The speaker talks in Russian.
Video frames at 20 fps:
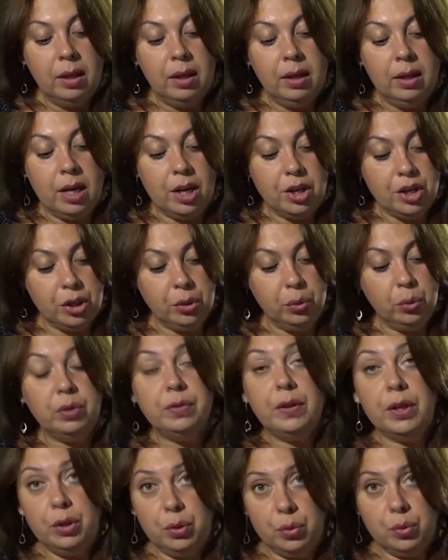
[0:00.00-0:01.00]
«Я жену
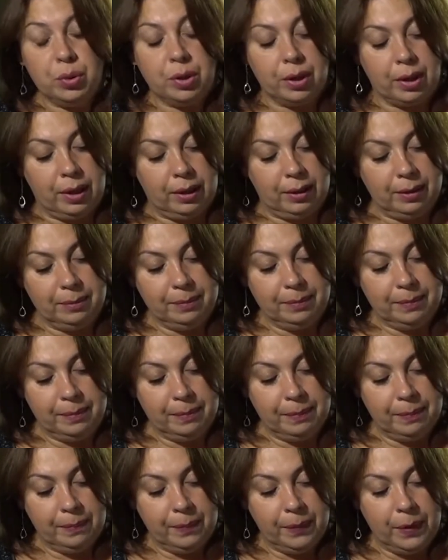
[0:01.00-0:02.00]
твою украл».
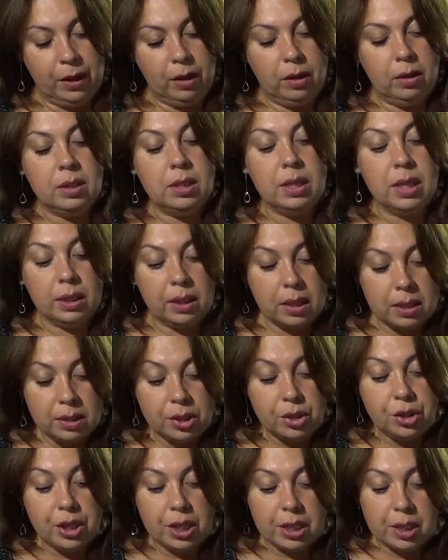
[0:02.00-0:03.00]
«И где она
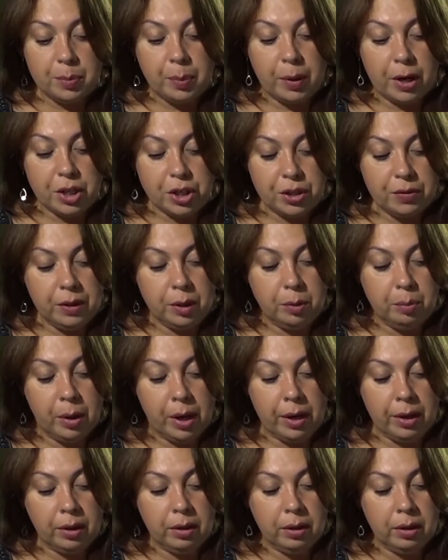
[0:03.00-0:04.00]
сейчас?» – спрашивает
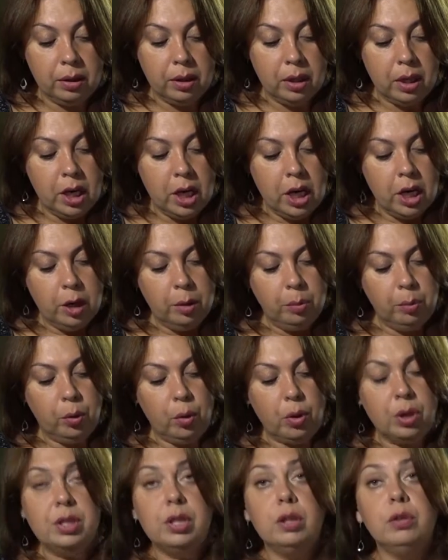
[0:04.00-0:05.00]
барин.
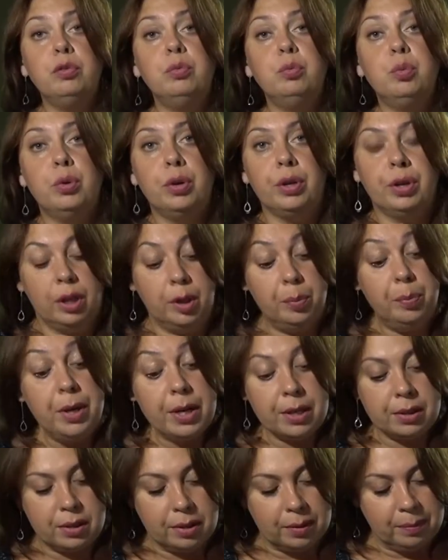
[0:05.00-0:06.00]
«Бросил в море, к
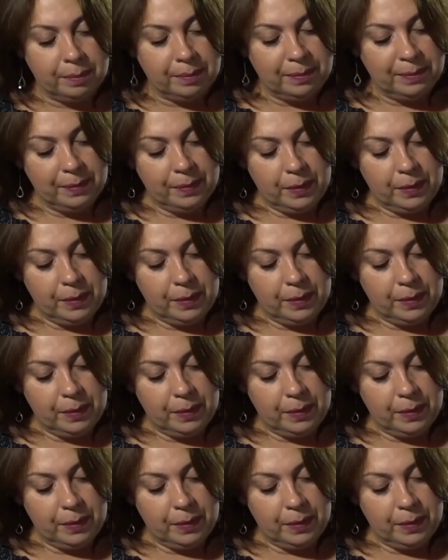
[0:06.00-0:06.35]
бесам».